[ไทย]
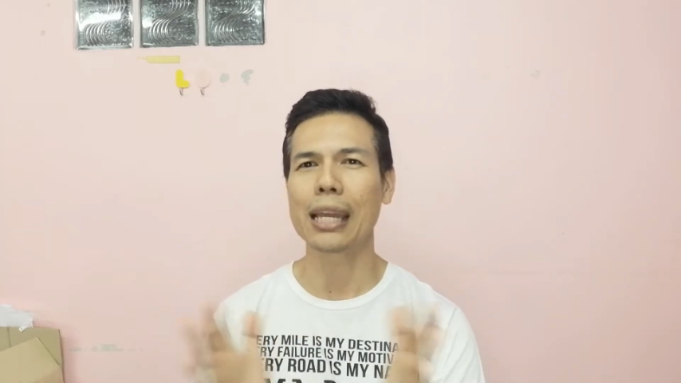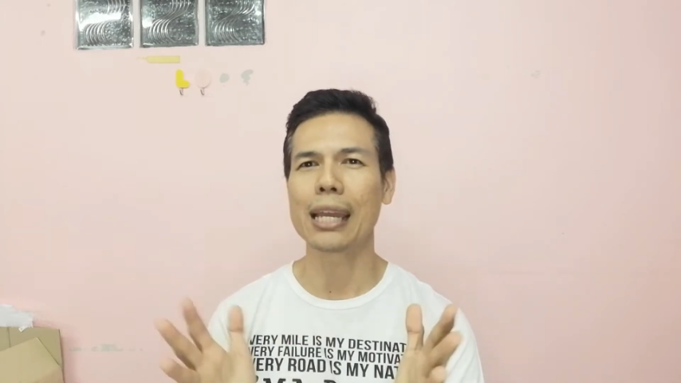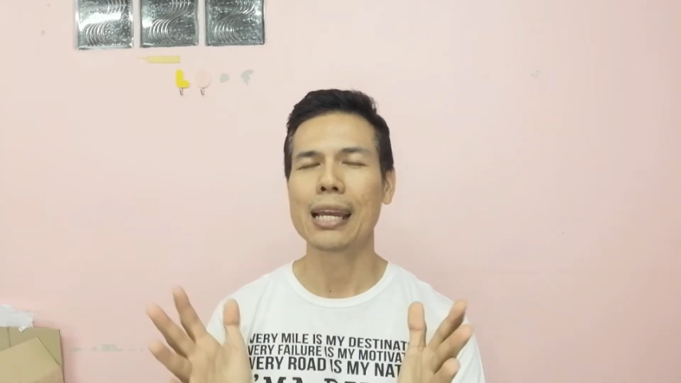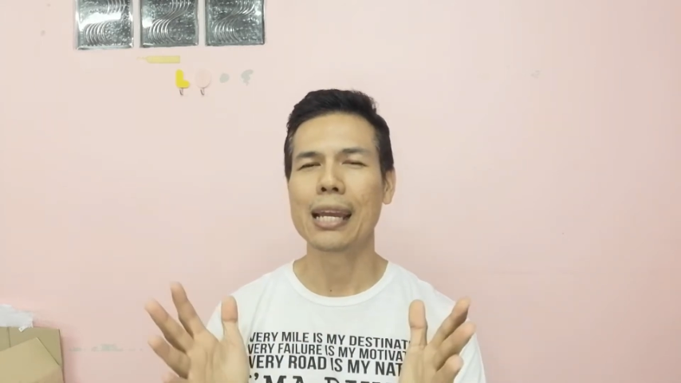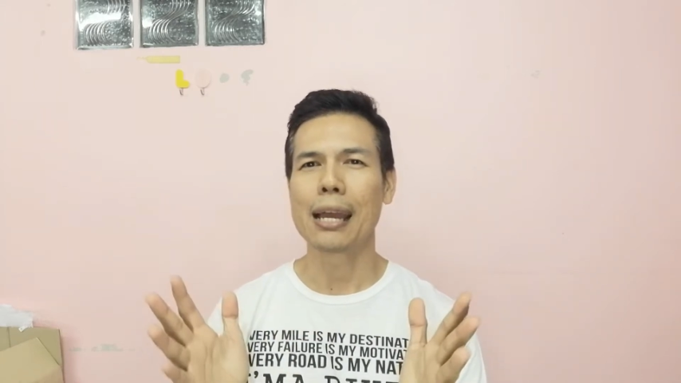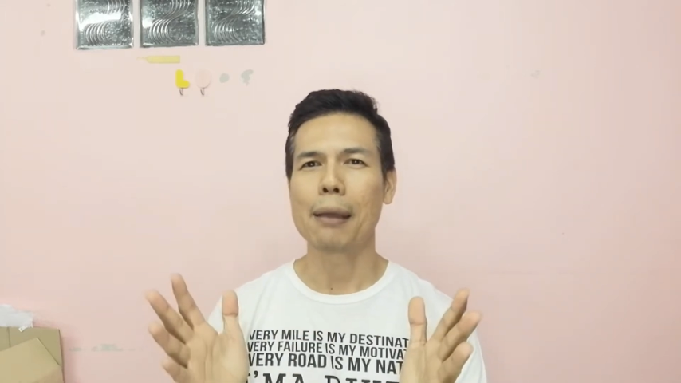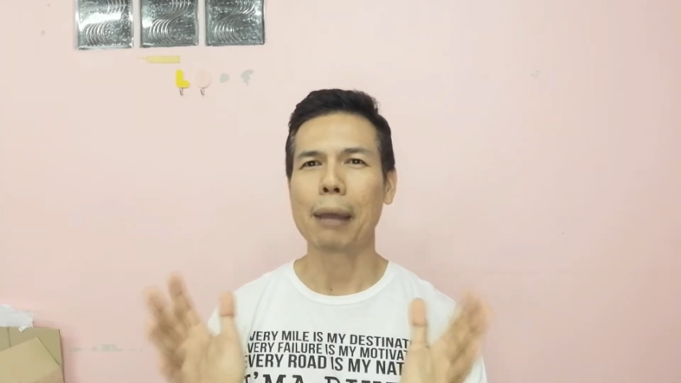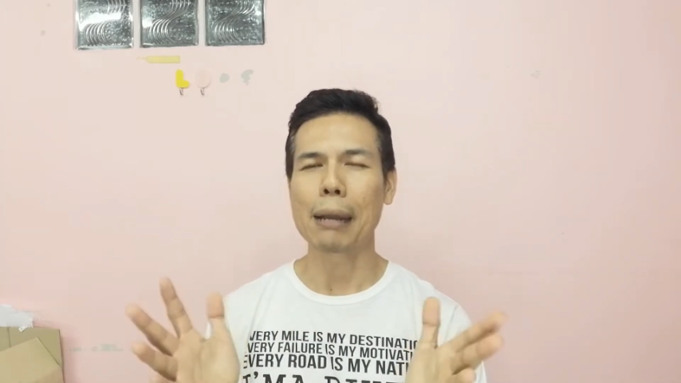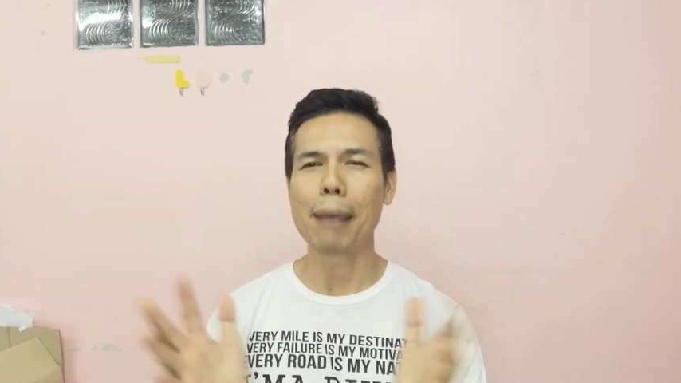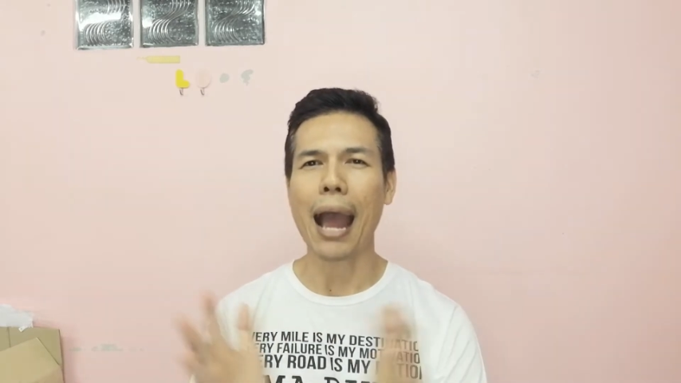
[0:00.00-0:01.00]
ที่
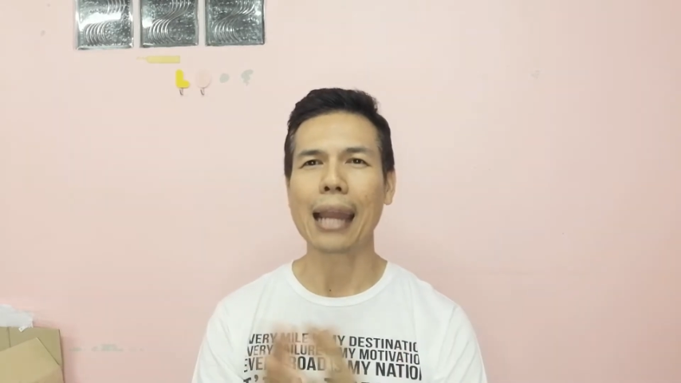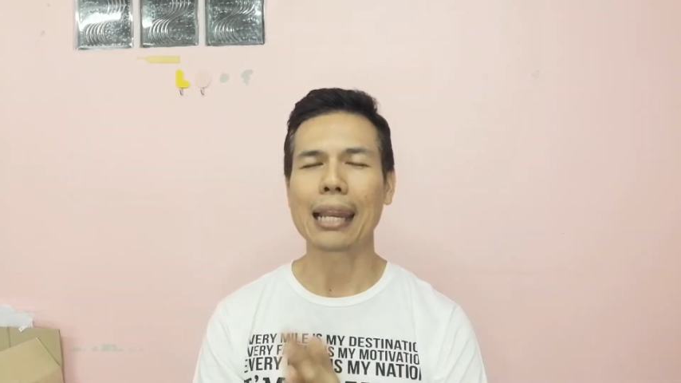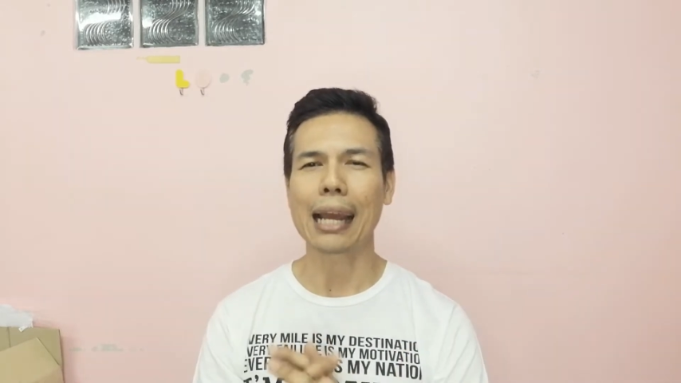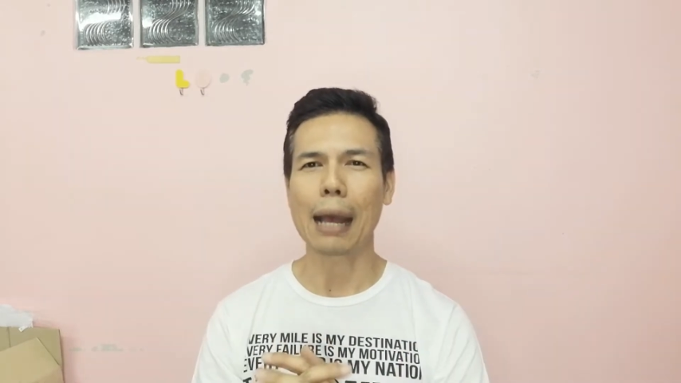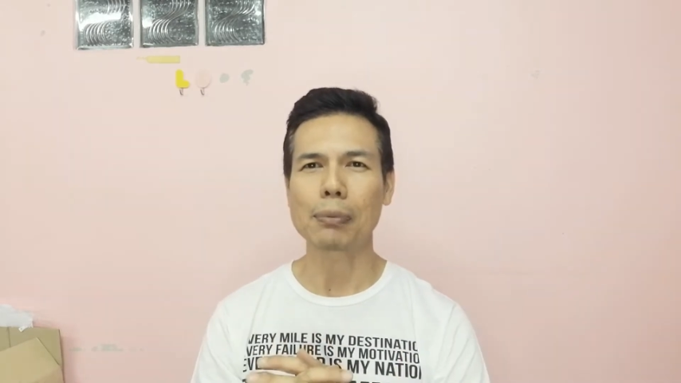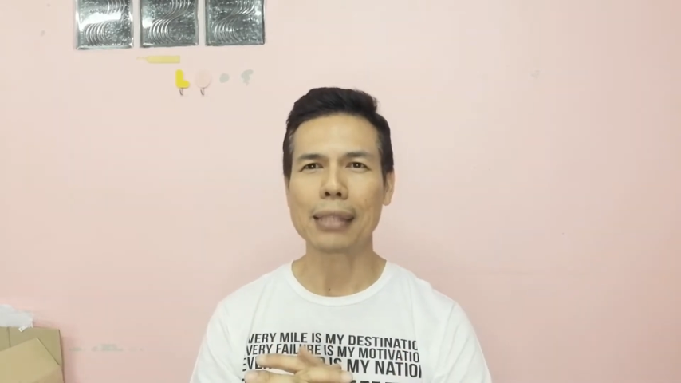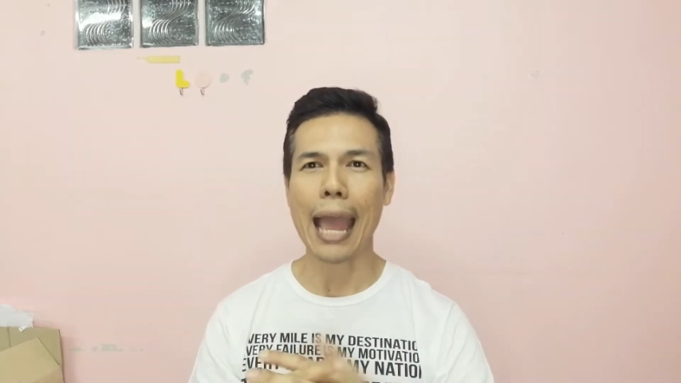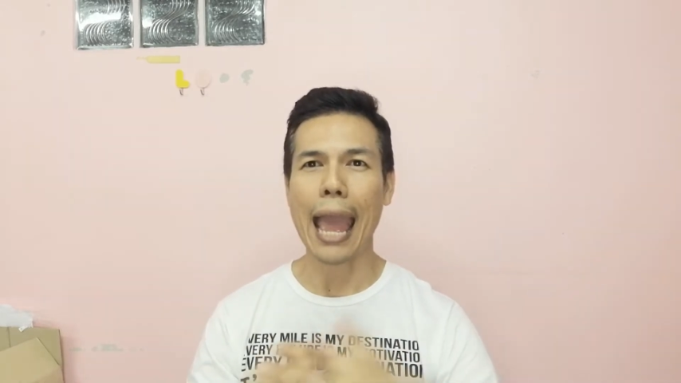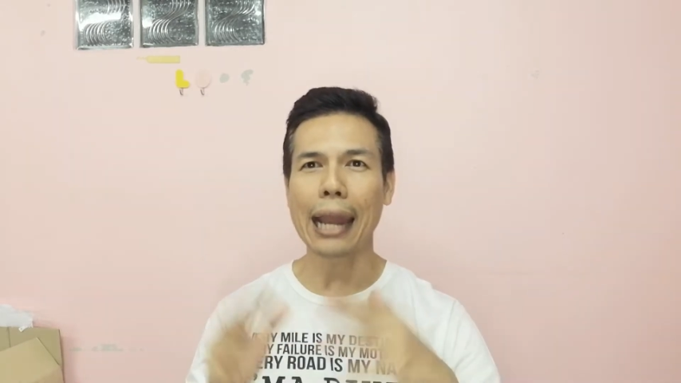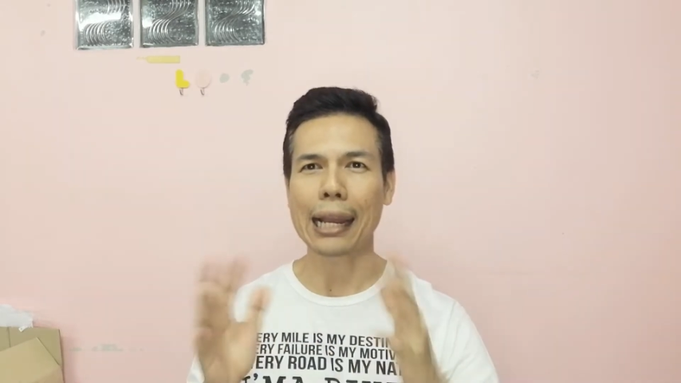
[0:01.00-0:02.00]
บ้านๆนี่แหละครับ
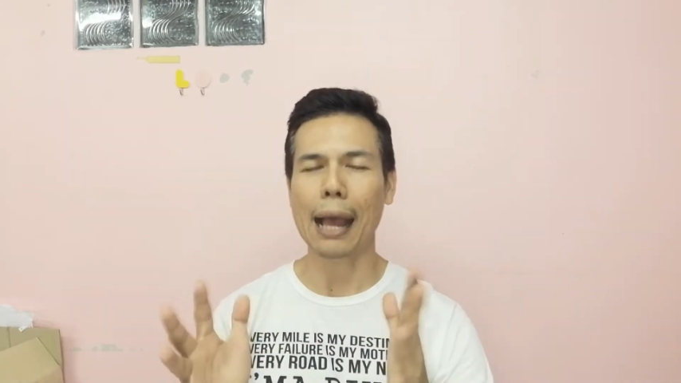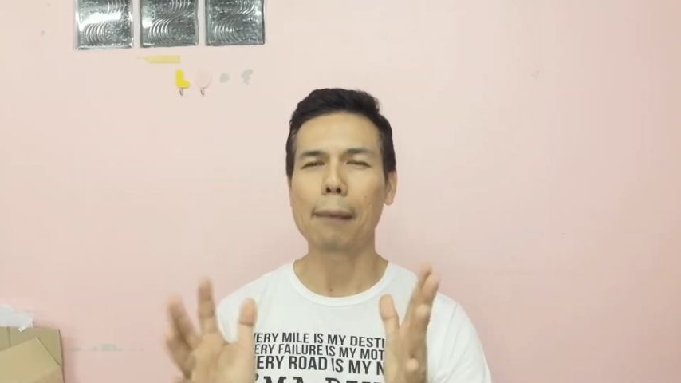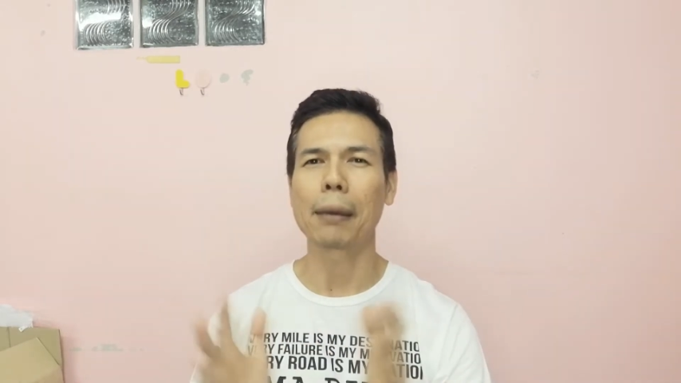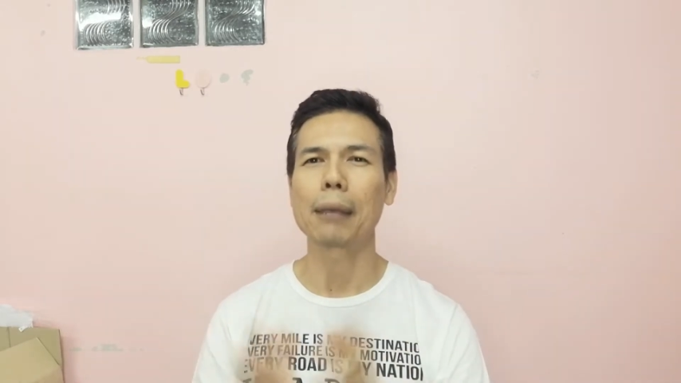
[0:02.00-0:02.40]
แต่นะครับมั